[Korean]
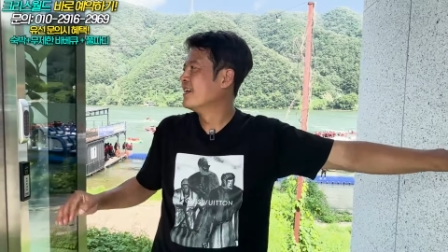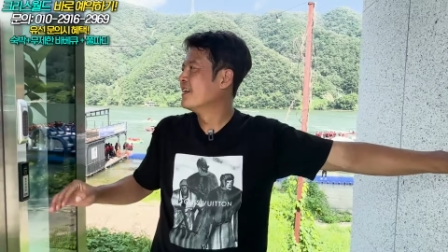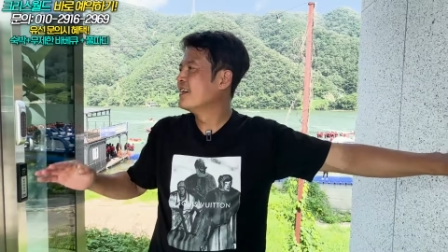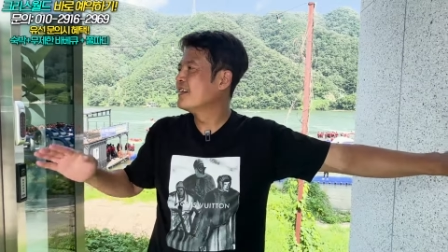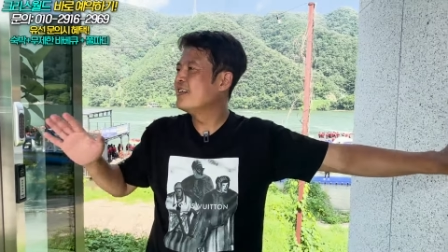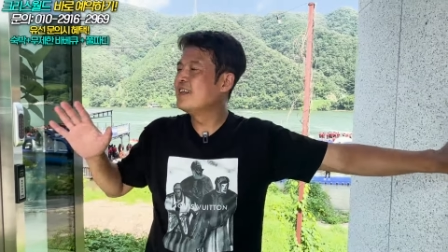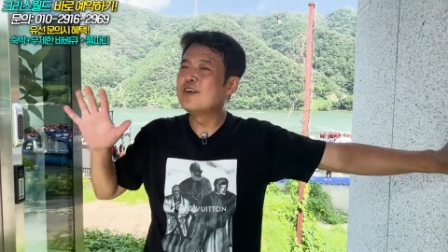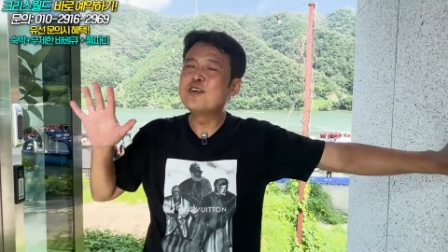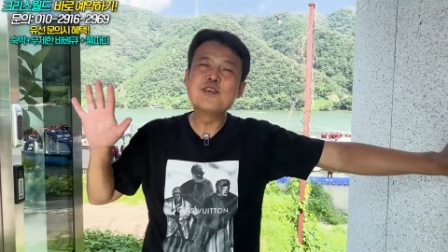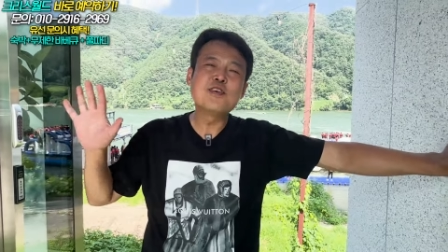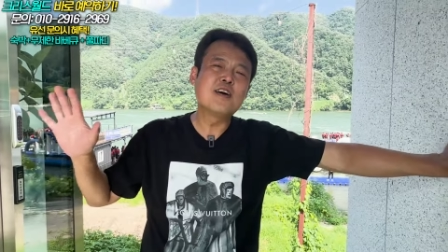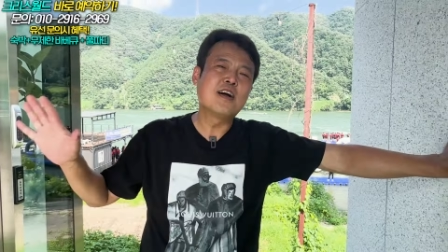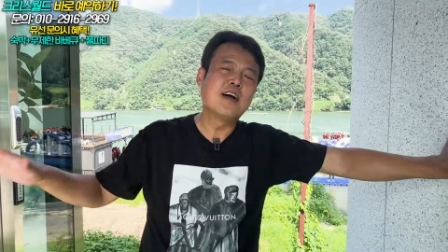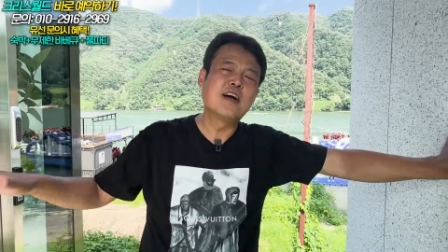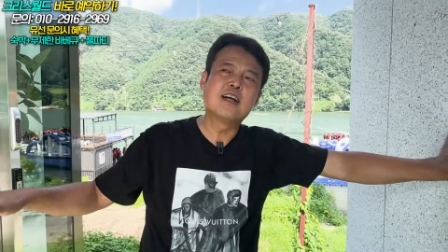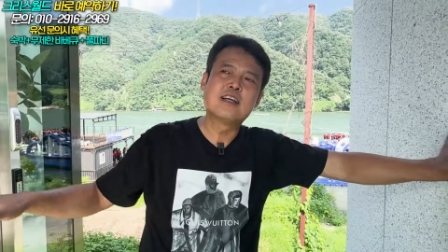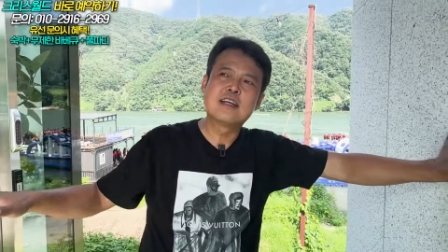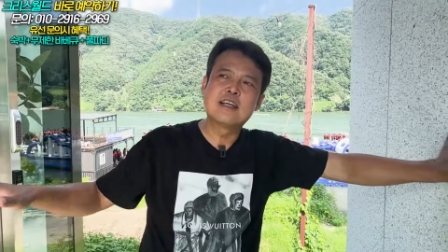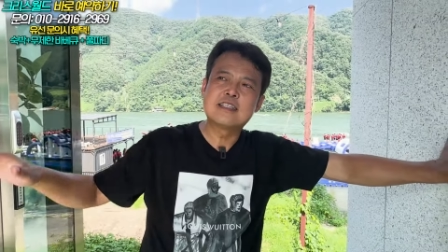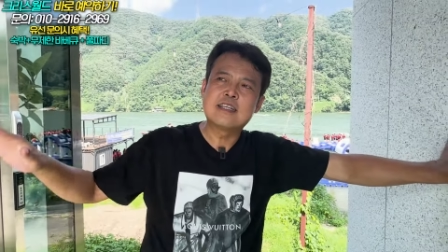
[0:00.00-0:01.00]
이런
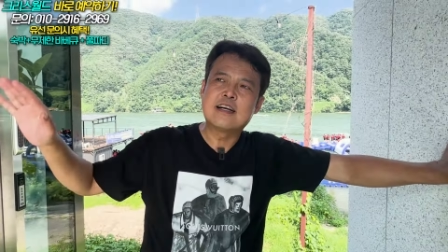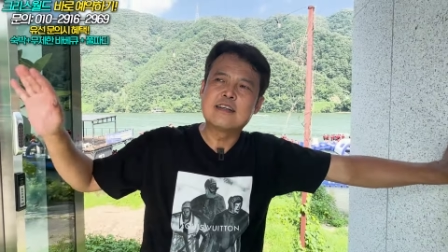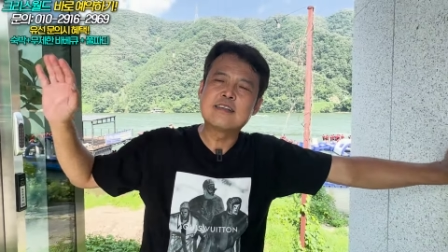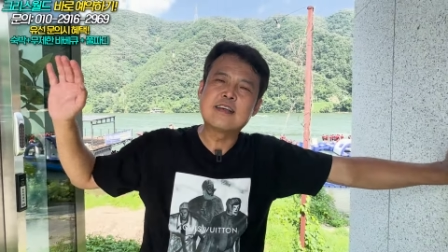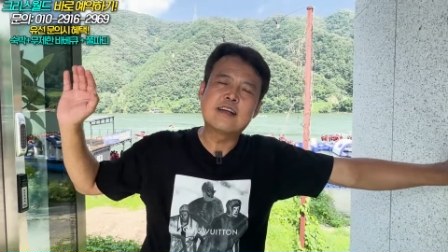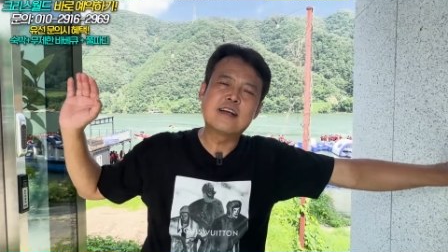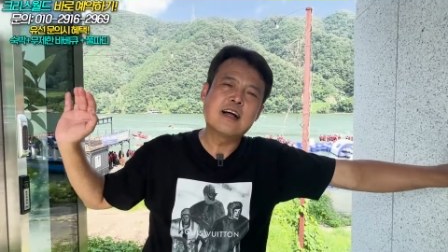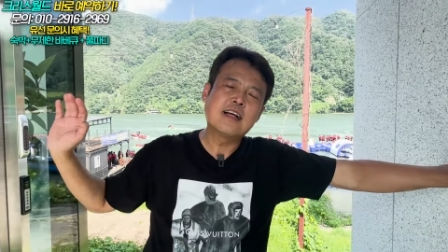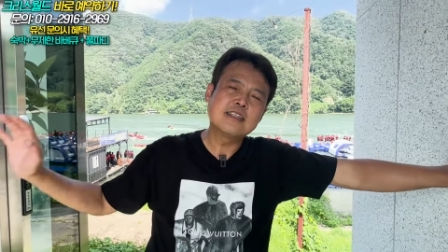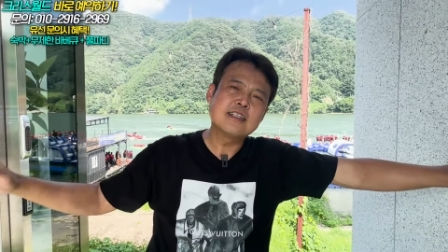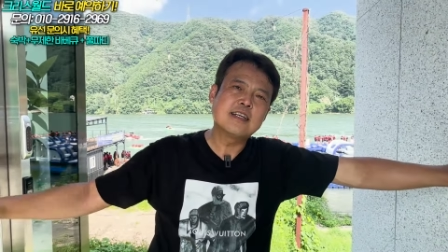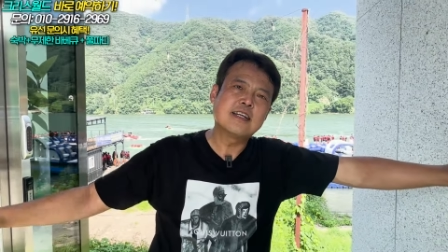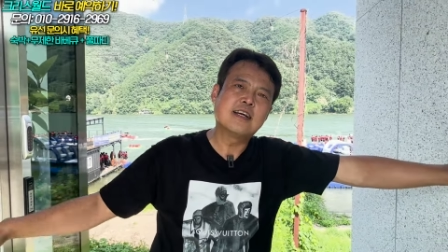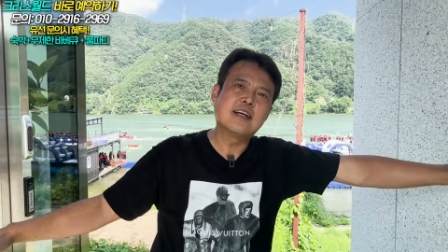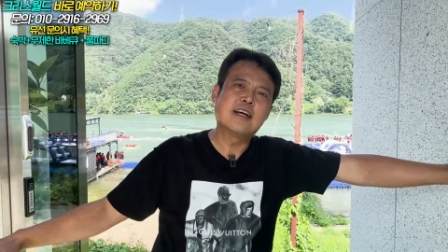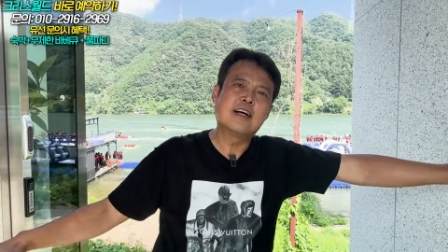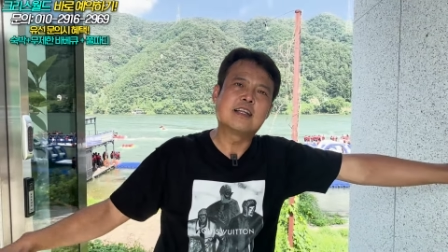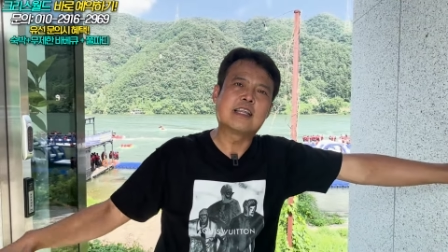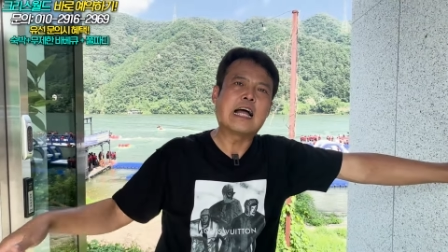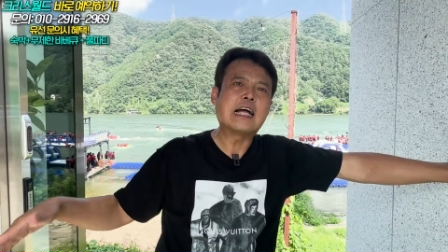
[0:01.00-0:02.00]
거야. 이게 장사를
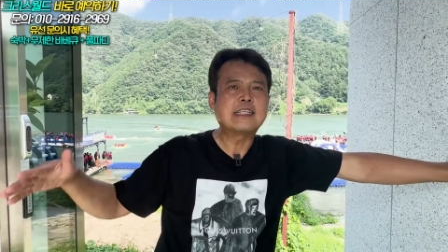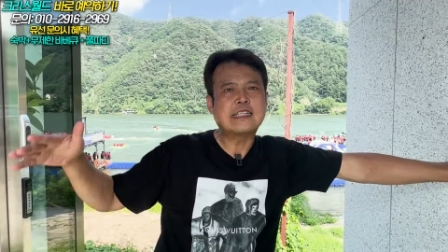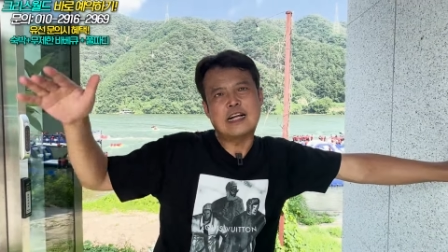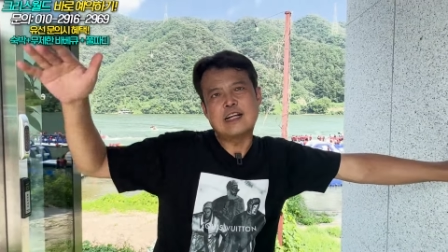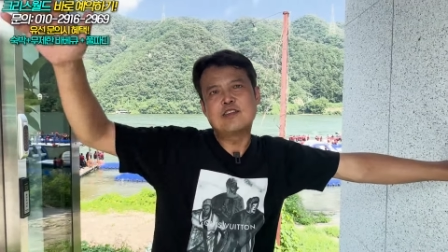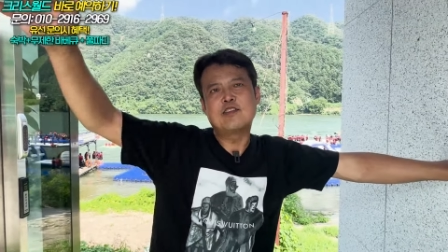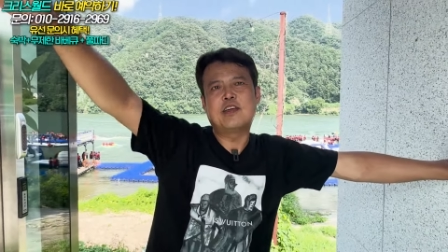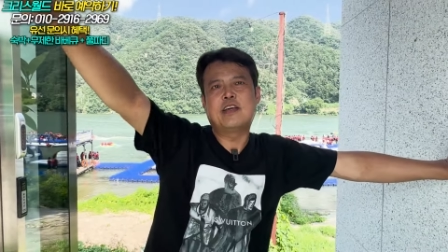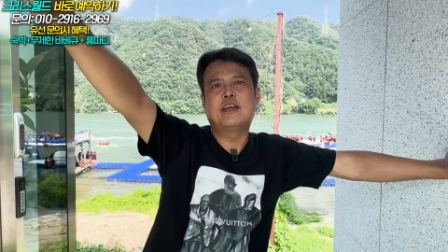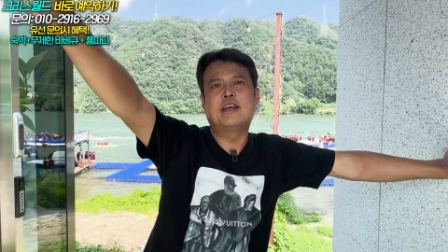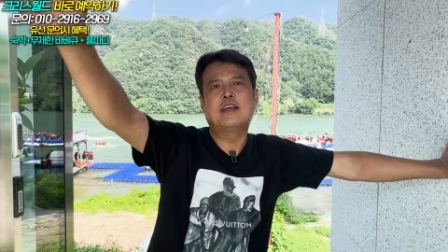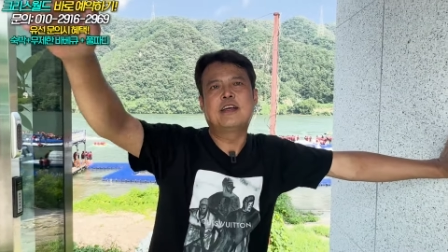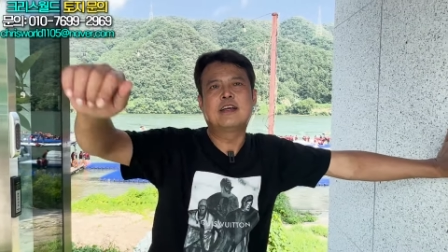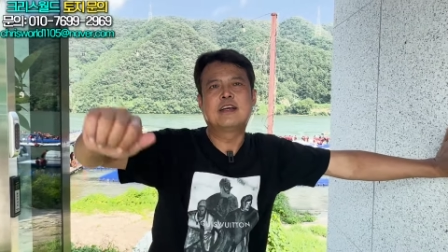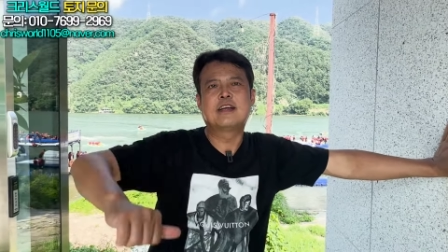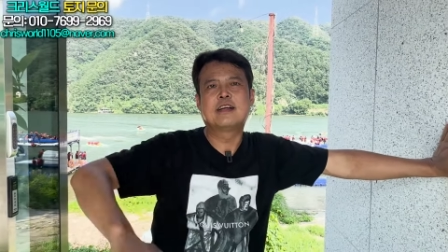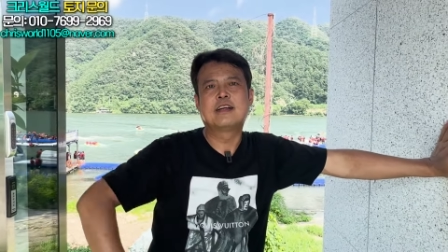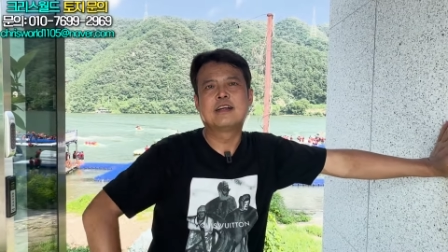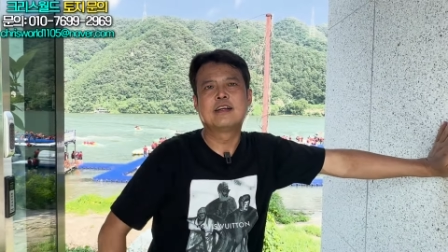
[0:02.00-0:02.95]
하잖아. 다 잘 돼.